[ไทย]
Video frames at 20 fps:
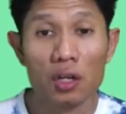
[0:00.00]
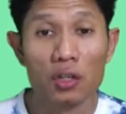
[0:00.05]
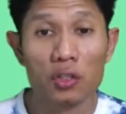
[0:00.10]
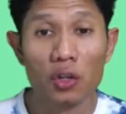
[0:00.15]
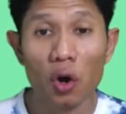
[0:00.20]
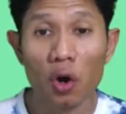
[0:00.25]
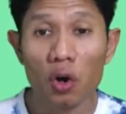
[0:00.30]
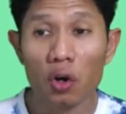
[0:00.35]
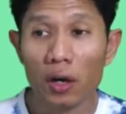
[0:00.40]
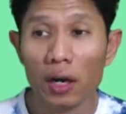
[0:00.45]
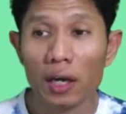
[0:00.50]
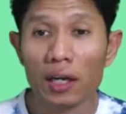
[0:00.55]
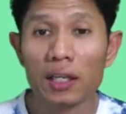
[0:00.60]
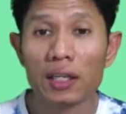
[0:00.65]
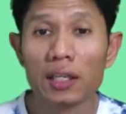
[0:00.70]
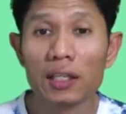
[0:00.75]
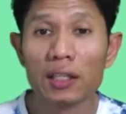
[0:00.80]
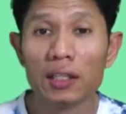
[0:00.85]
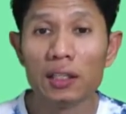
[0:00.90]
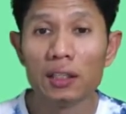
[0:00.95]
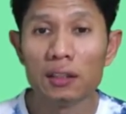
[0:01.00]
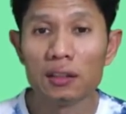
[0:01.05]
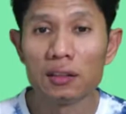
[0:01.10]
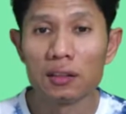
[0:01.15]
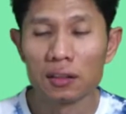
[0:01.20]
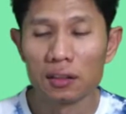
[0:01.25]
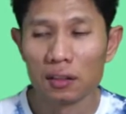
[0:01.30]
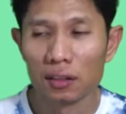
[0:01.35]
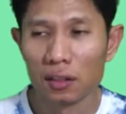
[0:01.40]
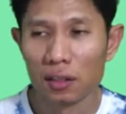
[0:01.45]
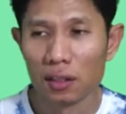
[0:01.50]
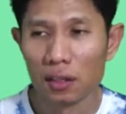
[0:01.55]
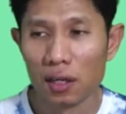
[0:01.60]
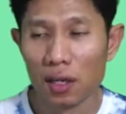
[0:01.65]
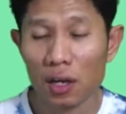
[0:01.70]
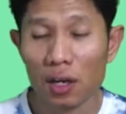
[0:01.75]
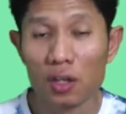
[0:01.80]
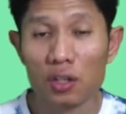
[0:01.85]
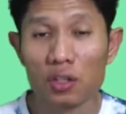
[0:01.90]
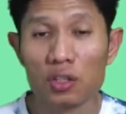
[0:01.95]
ยกขึ้น
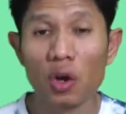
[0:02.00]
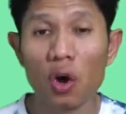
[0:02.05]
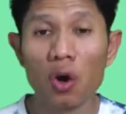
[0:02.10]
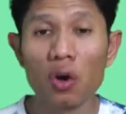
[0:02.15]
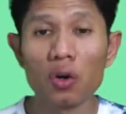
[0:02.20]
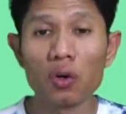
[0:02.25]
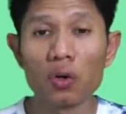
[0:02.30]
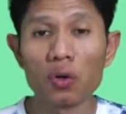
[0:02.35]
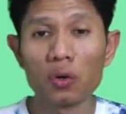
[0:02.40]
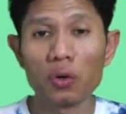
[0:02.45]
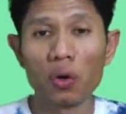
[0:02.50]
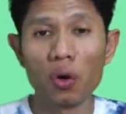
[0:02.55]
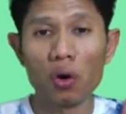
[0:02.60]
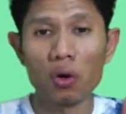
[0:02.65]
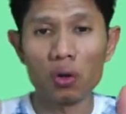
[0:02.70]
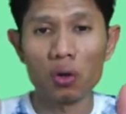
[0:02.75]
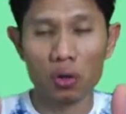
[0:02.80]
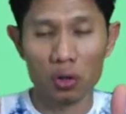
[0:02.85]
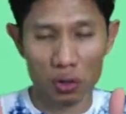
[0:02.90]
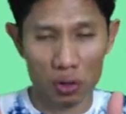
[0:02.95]
ยกครก